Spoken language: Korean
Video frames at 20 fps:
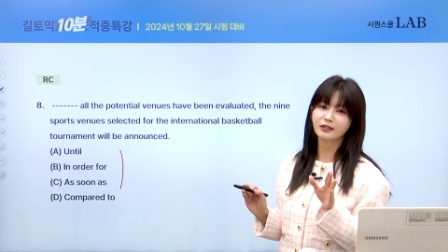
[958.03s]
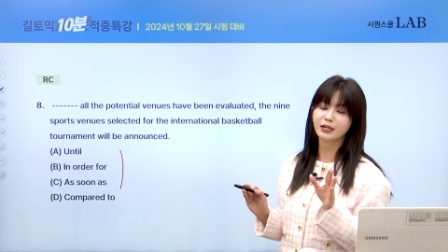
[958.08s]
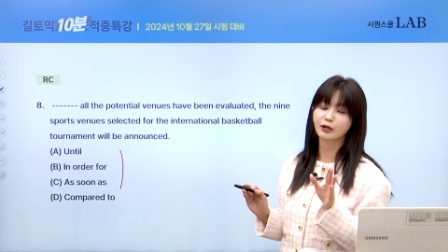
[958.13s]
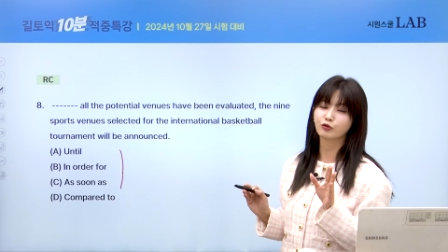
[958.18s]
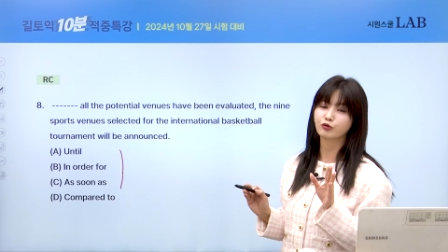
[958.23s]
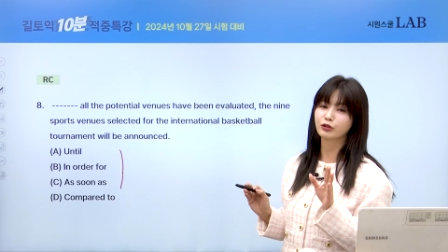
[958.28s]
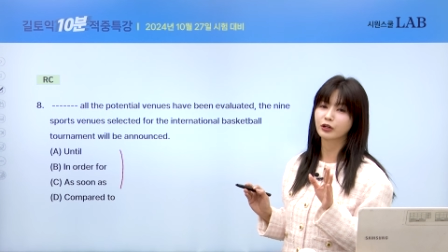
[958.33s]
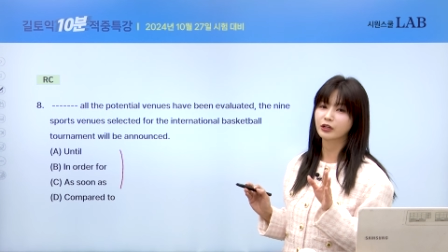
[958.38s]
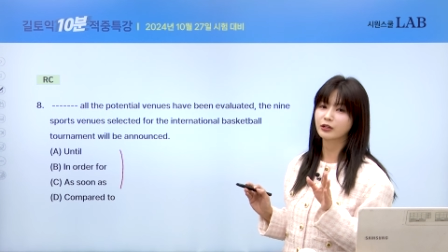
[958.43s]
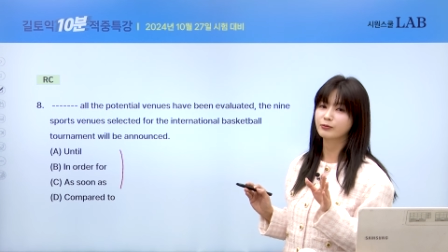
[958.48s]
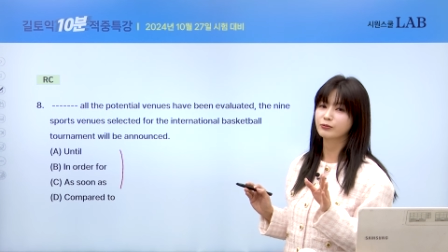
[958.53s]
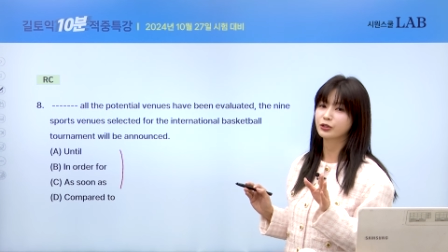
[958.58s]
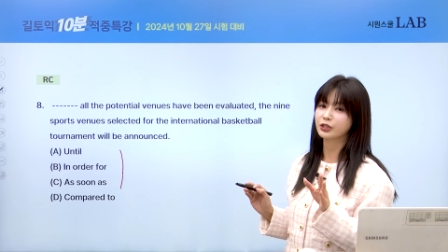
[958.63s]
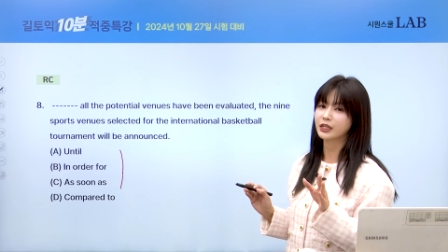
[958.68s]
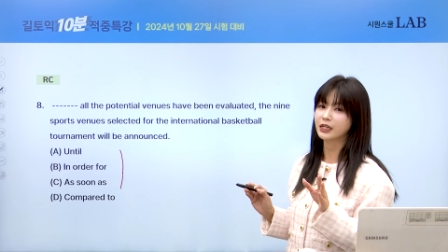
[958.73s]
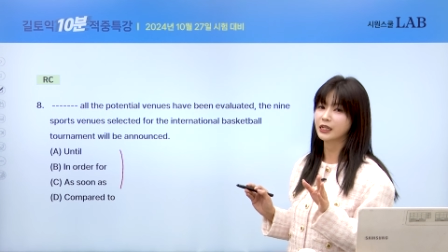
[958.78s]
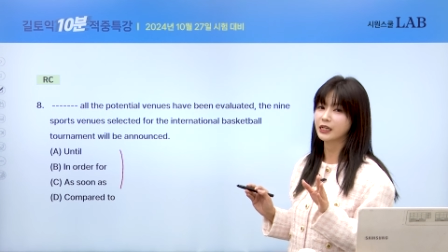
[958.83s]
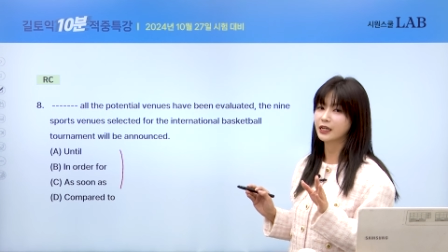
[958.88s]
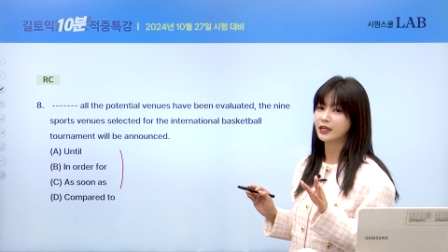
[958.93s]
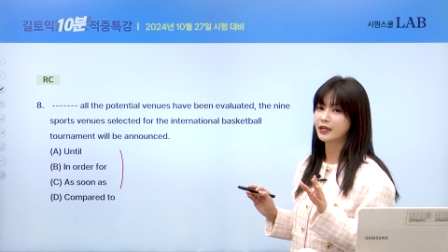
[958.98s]
자꾸
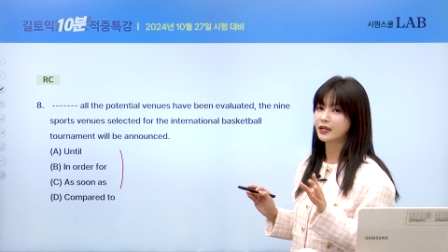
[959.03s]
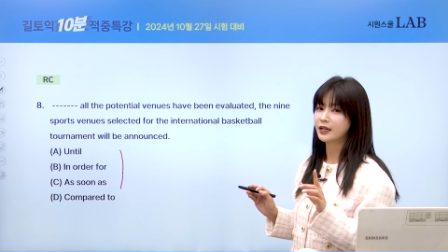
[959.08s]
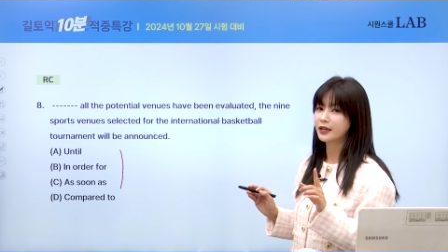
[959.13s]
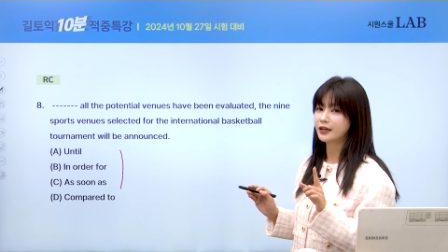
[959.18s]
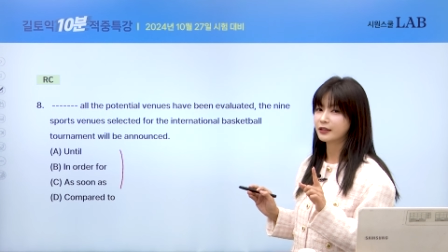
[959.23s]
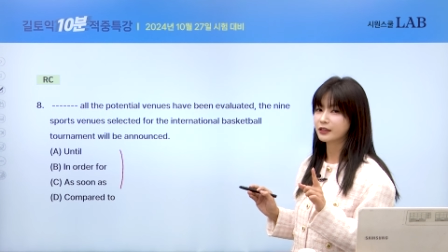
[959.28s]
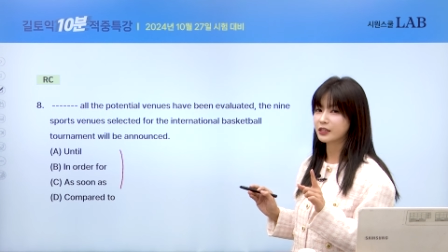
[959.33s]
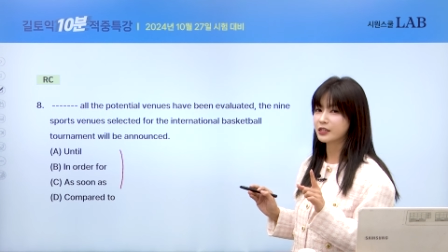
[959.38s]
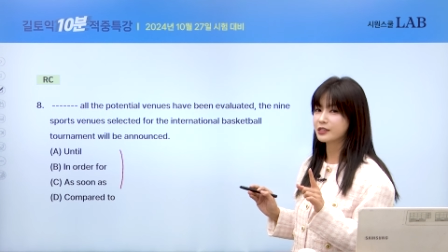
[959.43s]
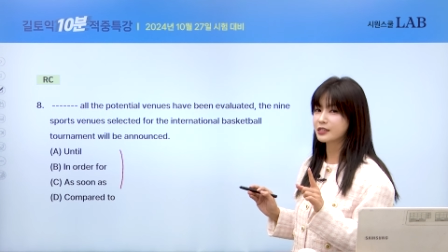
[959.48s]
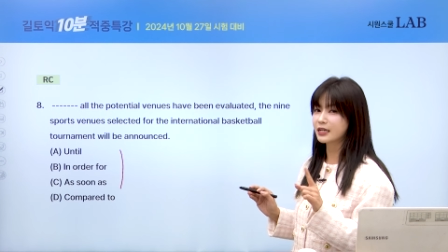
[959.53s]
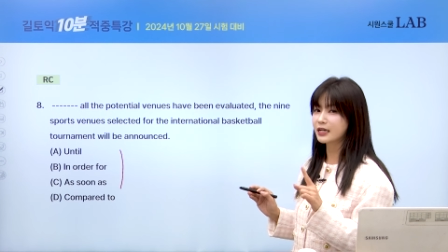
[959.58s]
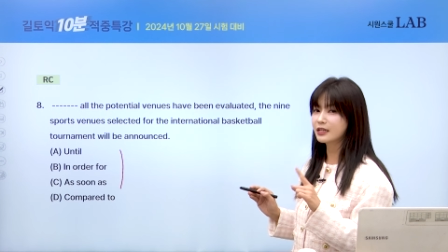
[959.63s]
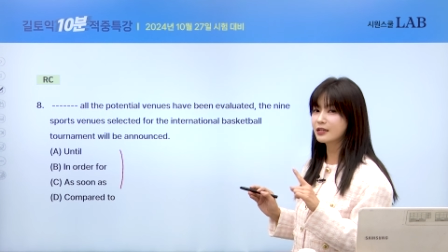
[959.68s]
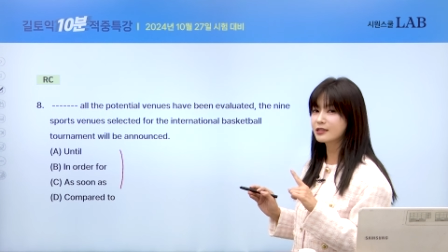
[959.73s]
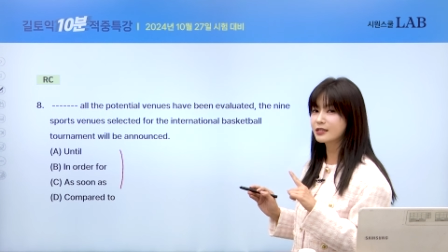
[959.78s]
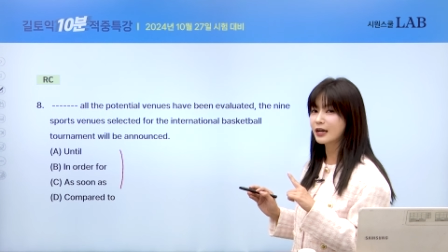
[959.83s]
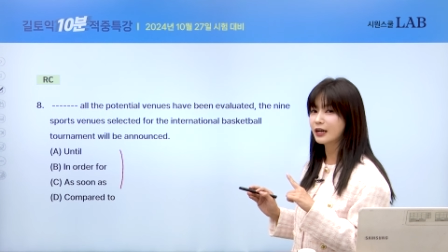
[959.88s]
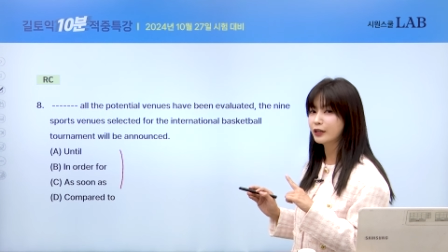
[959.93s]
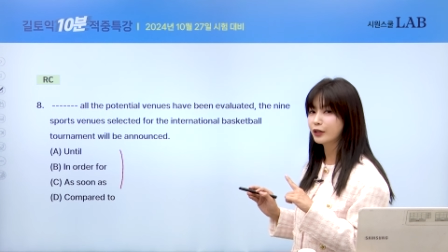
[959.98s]
여러분들이
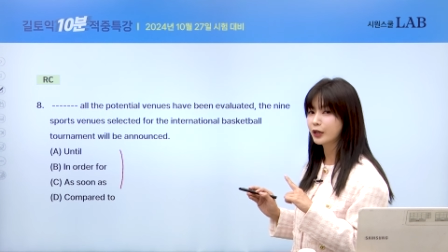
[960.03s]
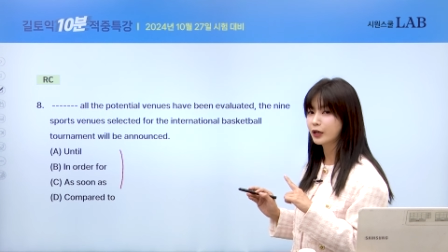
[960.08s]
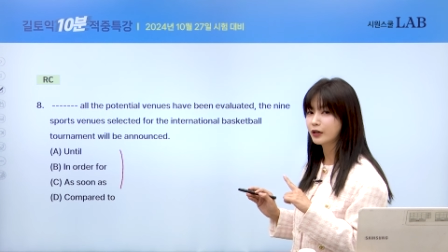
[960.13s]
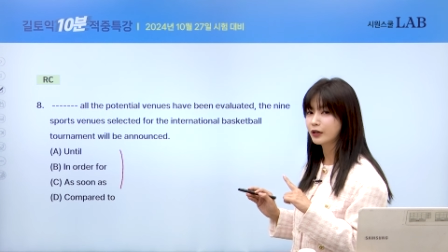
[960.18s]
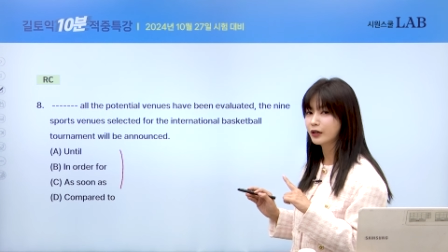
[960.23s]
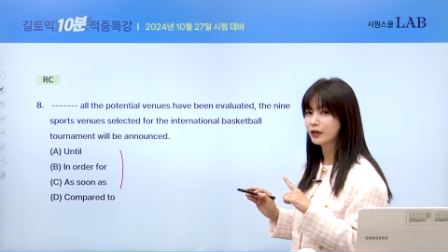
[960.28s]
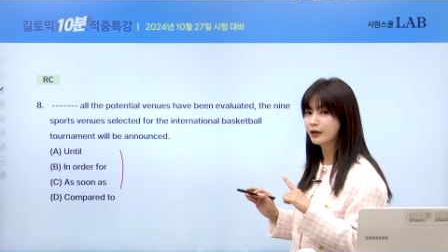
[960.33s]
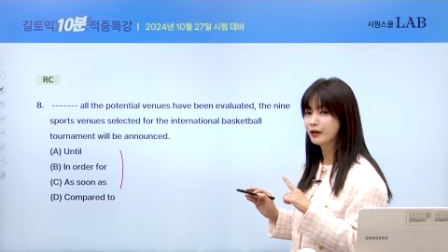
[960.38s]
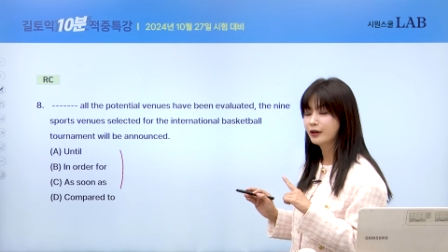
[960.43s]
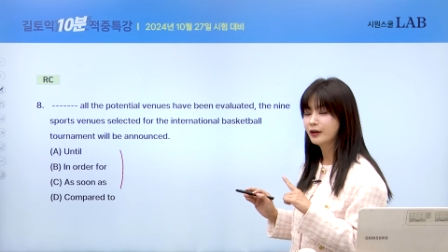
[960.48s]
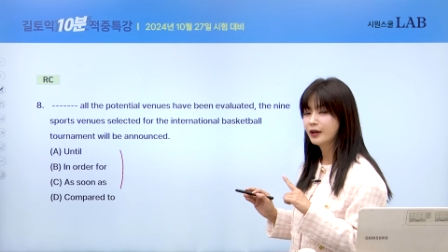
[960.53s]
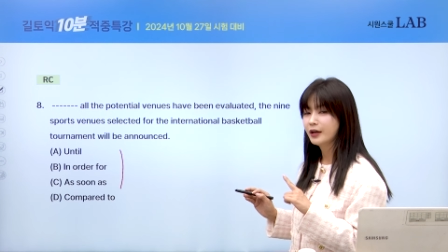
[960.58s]
귀찮아서 안 외워요.